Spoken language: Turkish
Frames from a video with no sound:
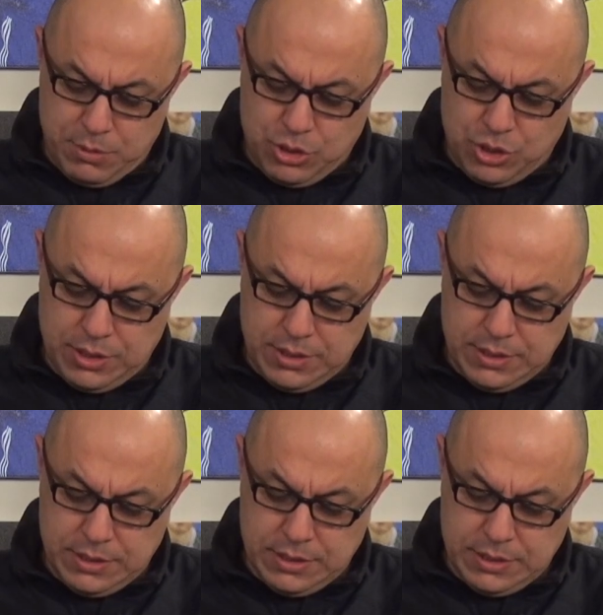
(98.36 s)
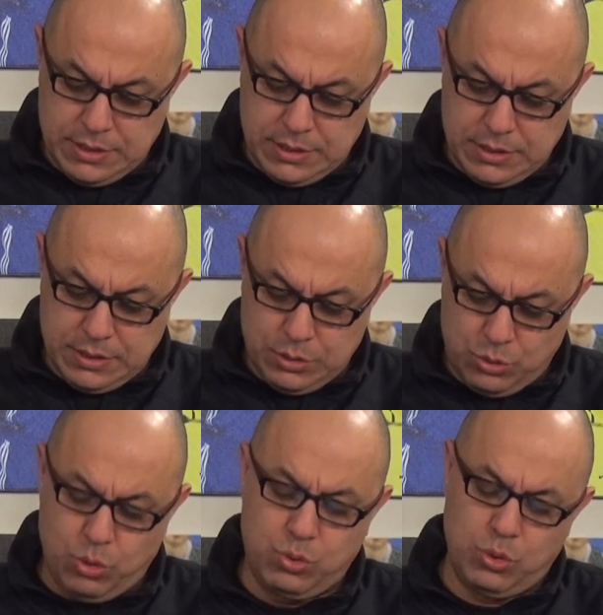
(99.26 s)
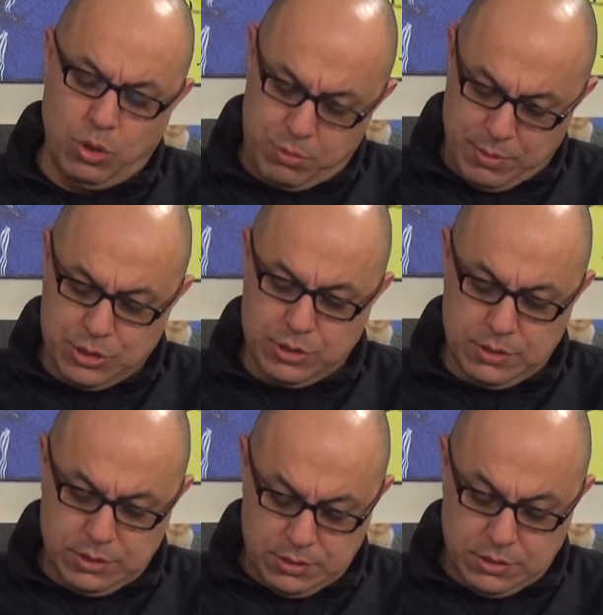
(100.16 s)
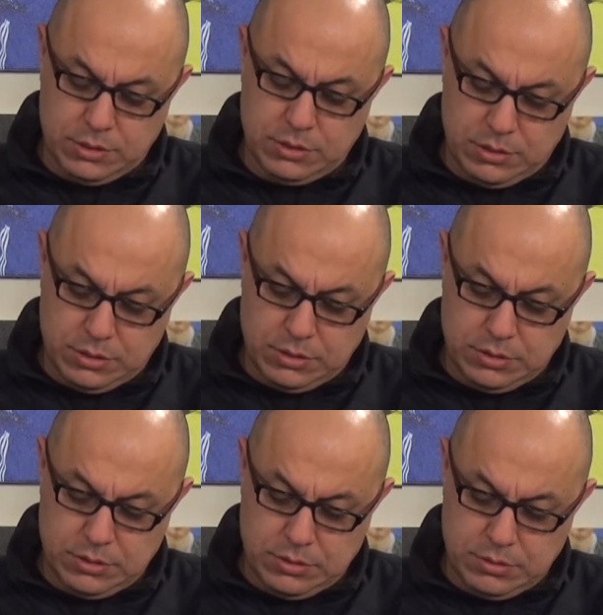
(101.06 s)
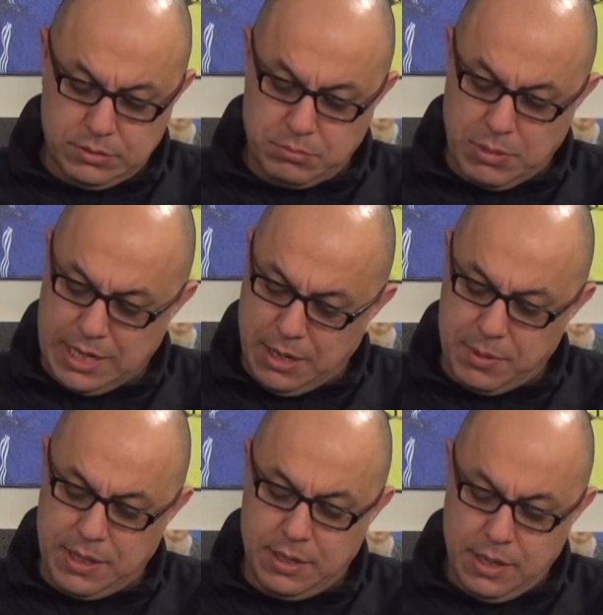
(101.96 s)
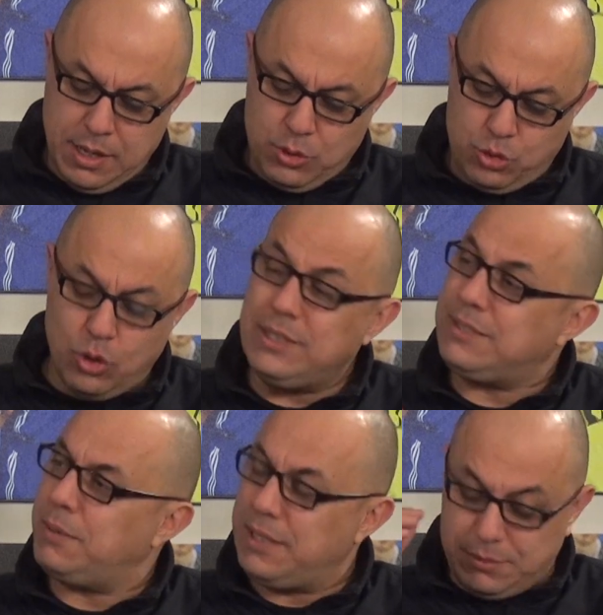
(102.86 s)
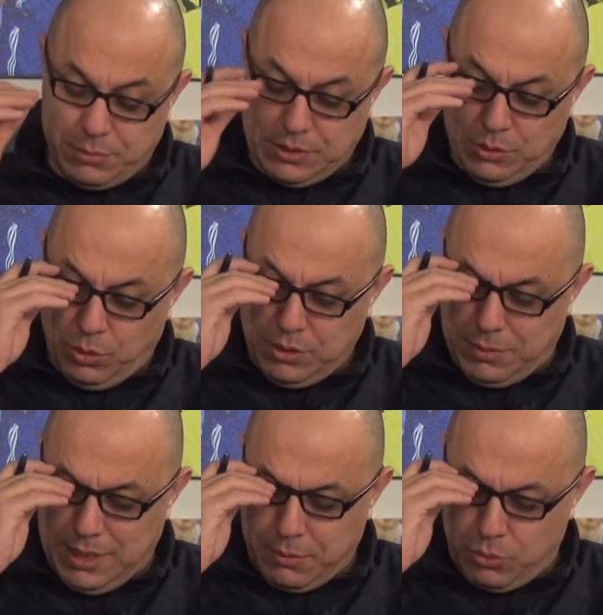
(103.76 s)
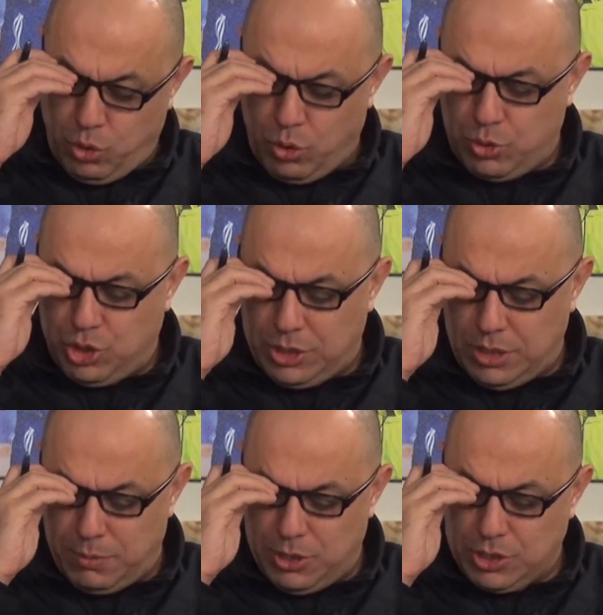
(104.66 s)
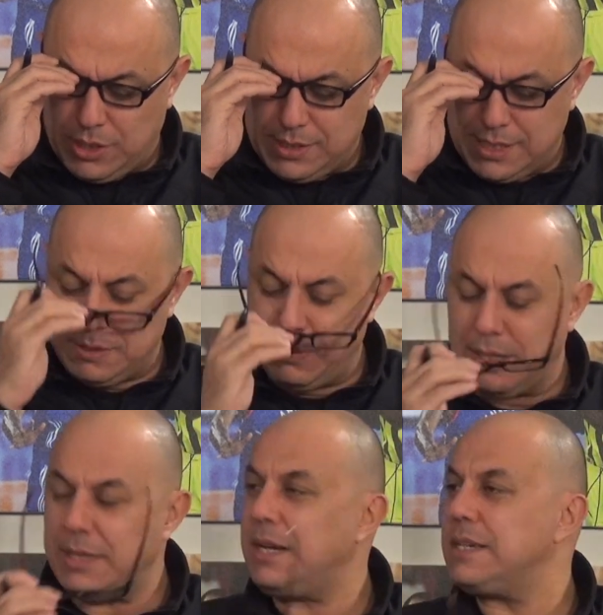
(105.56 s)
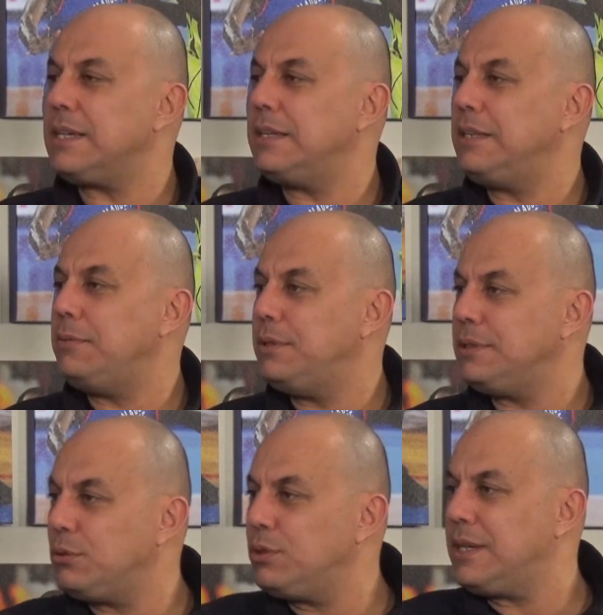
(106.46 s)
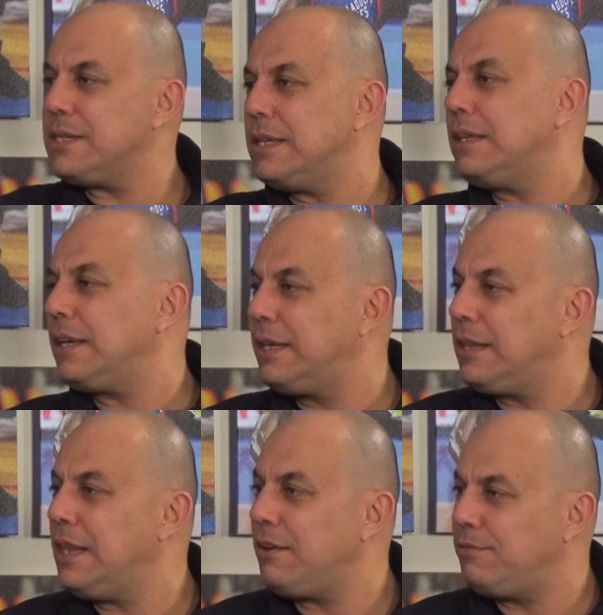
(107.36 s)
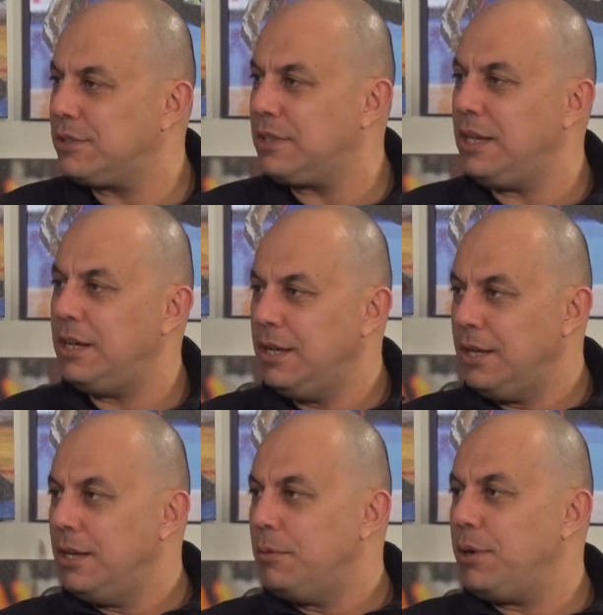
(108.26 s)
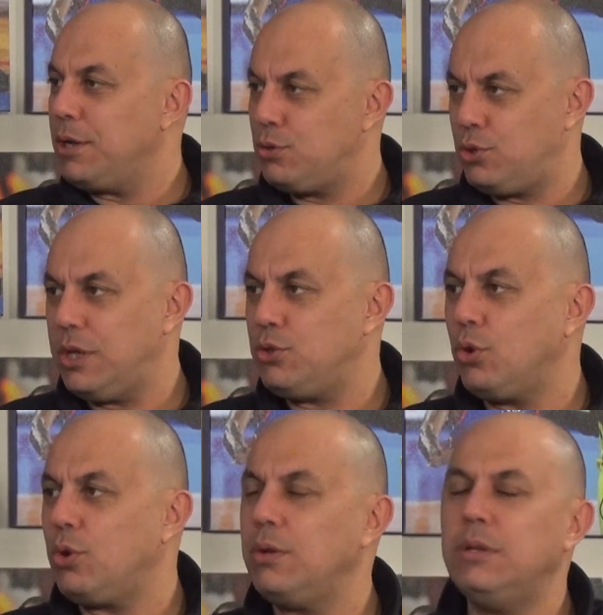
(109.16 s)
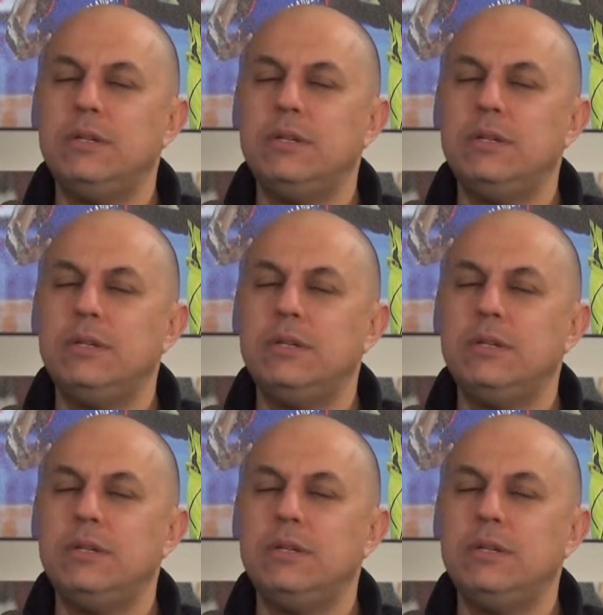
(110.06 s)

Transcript: maçı e, çok zor bir maçtı. E, Makabi çok ritme girmişti. Orada bir tek çok ciddi bir iş kazası belki de kazan diyebiliriz. O da kazanda Kit Langford'la Paraküşe'ye çok e,